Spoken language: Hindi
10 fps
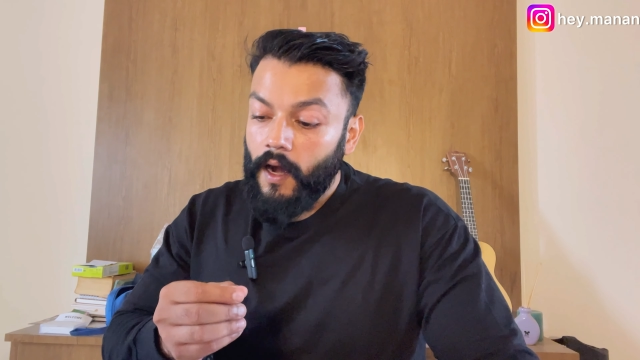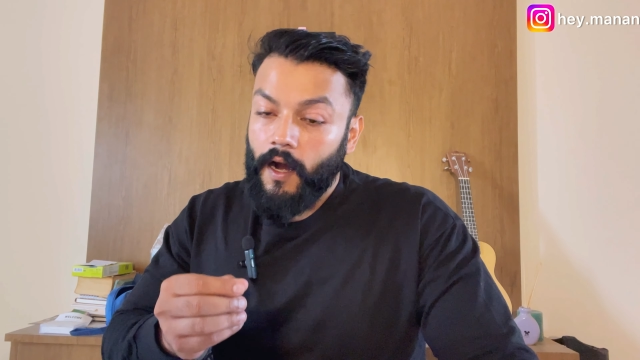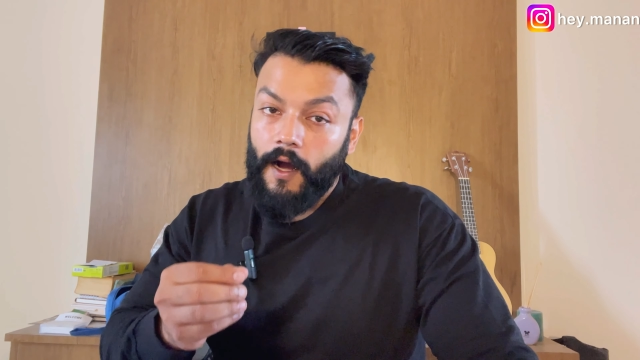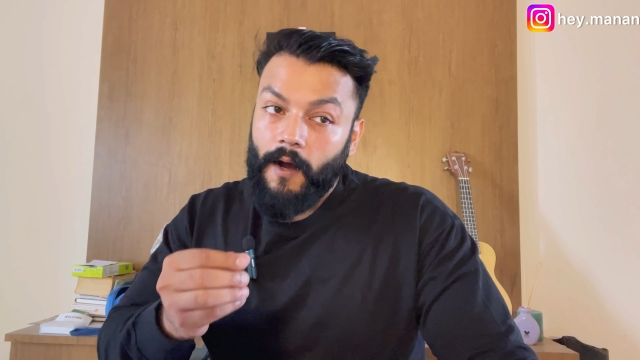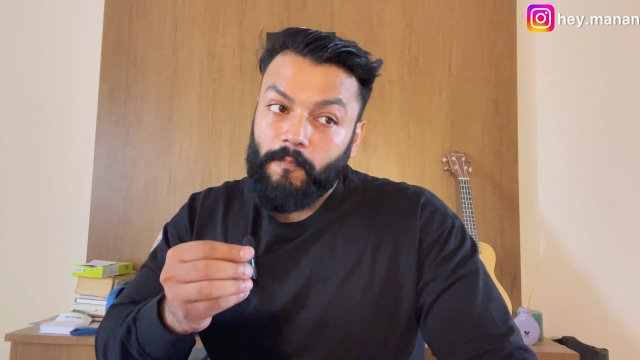
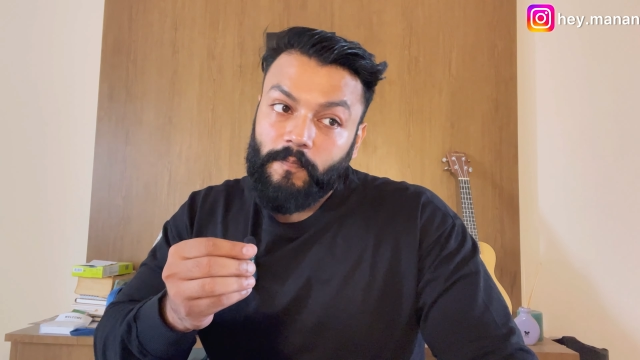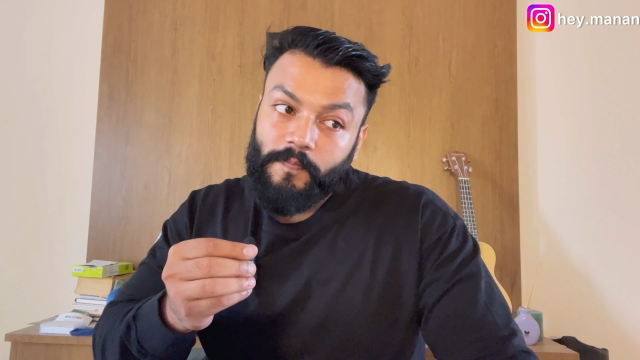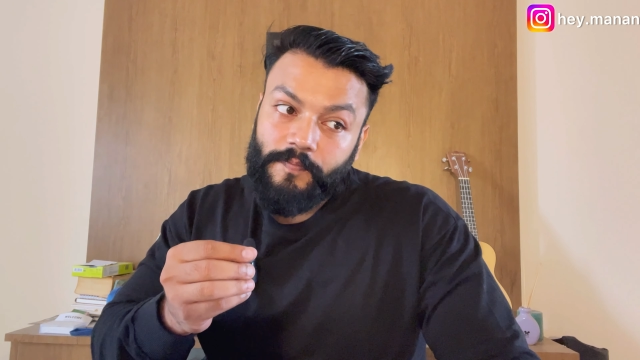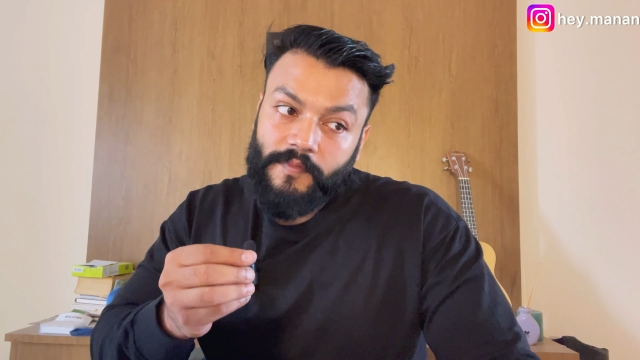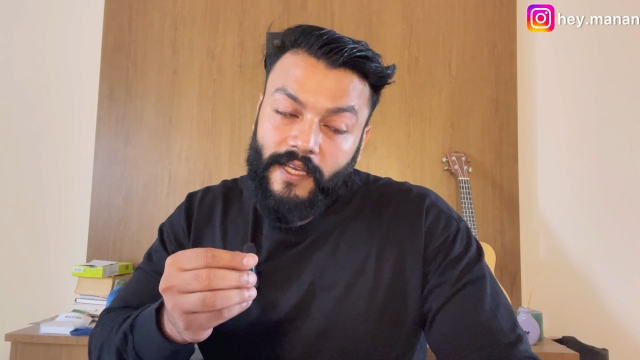
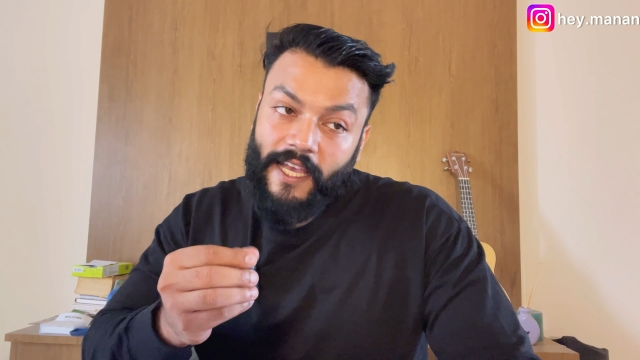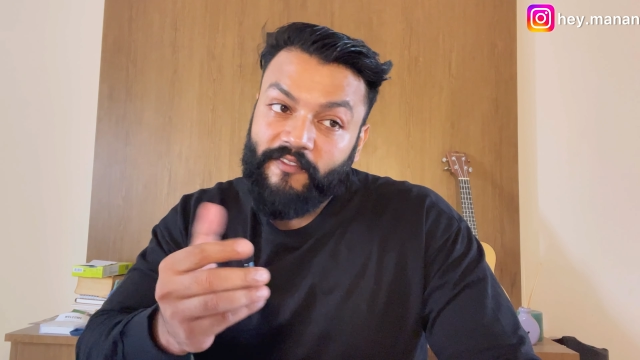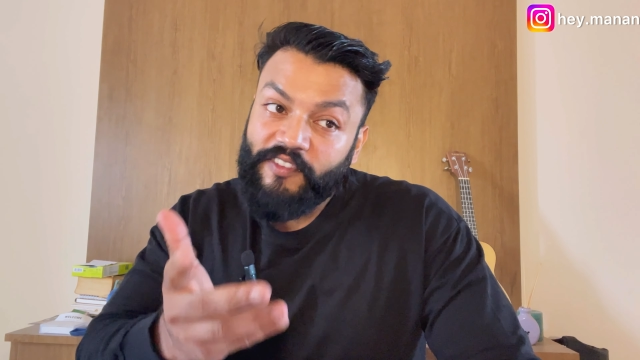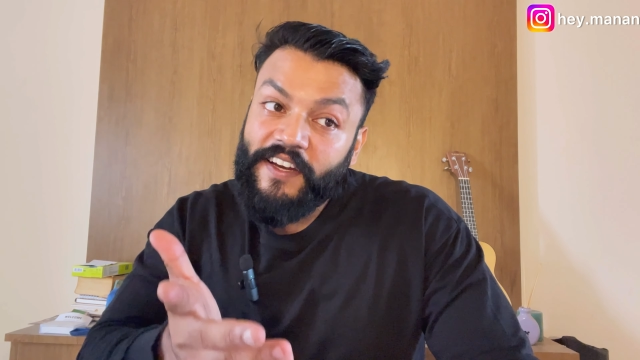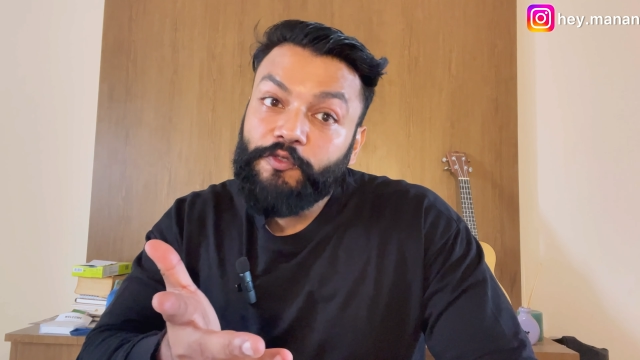
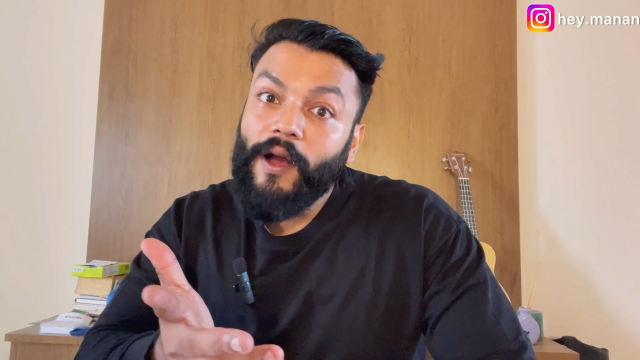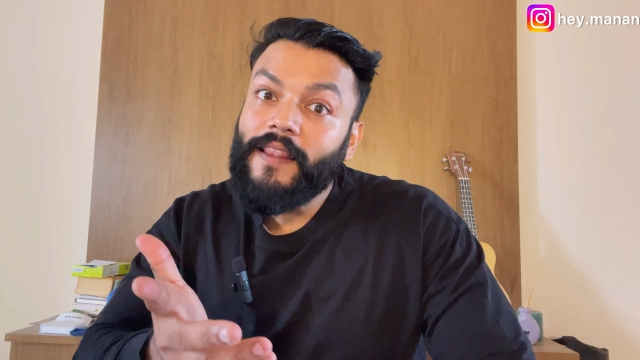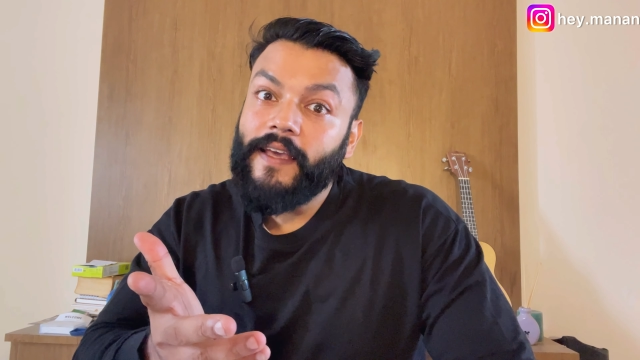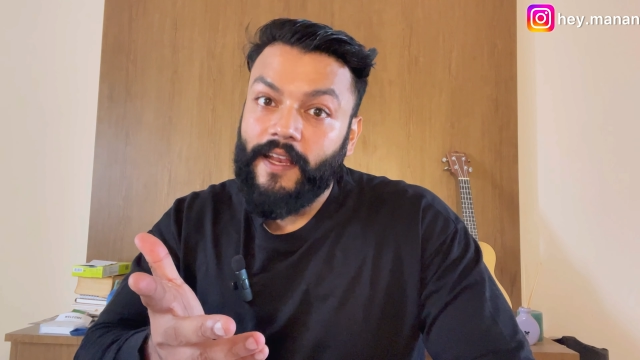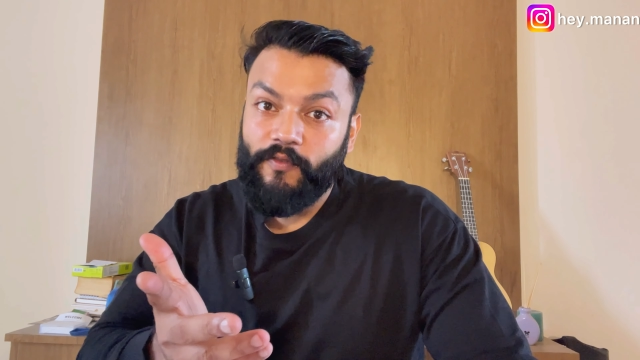एक फ्री ट्रायल
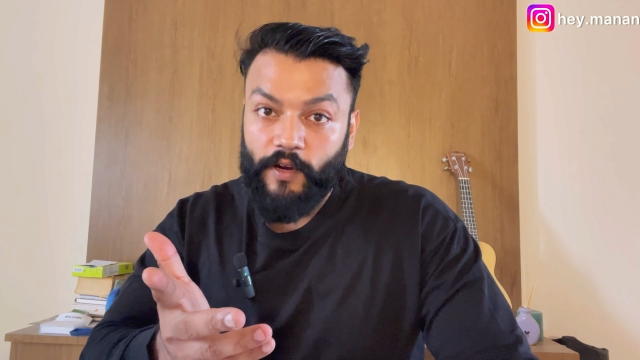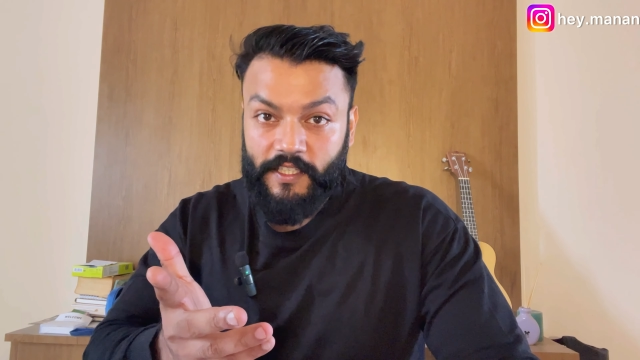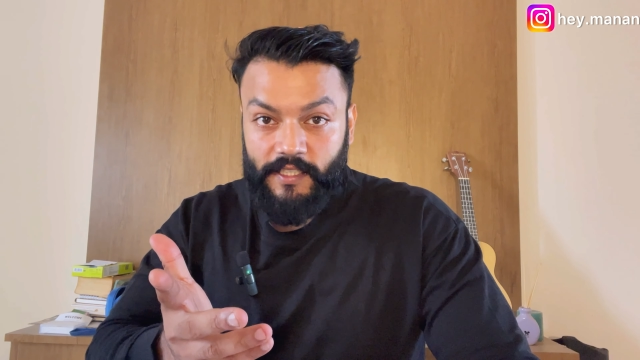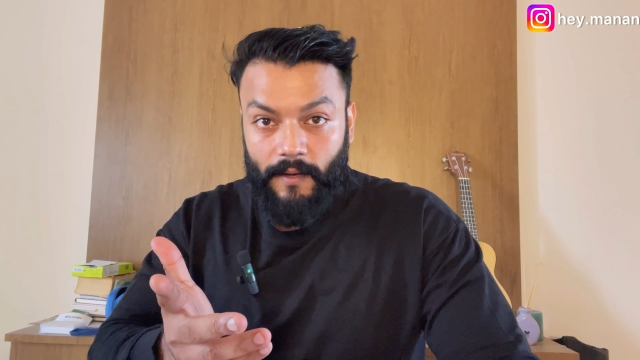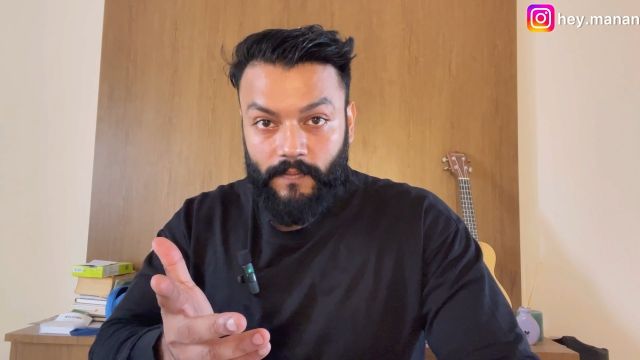दे रहे हैं फॉर
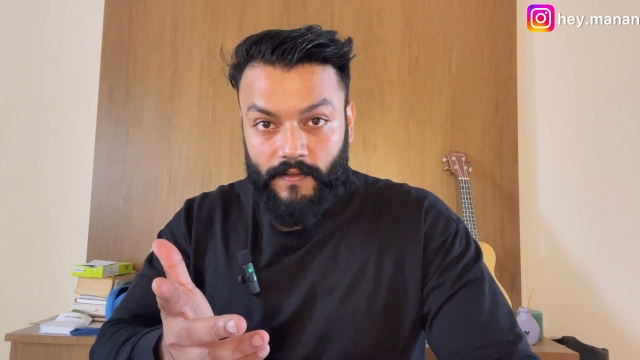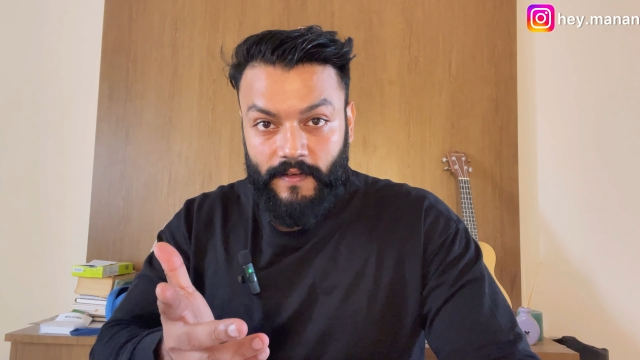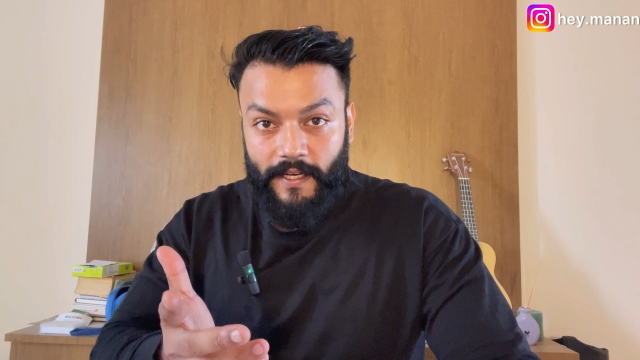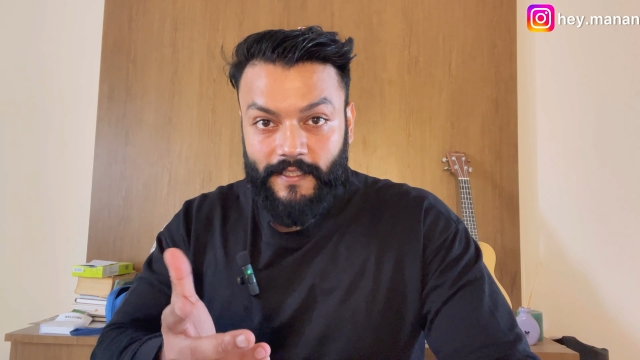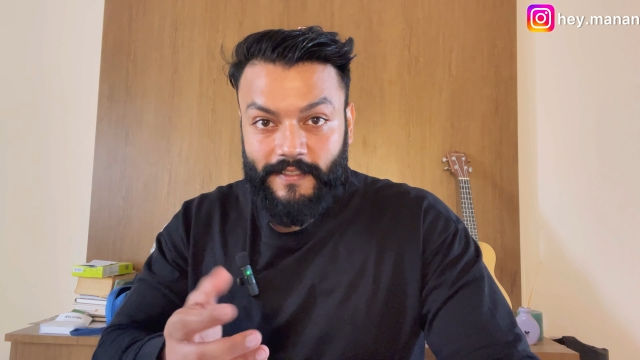एग्जाम्पल राइट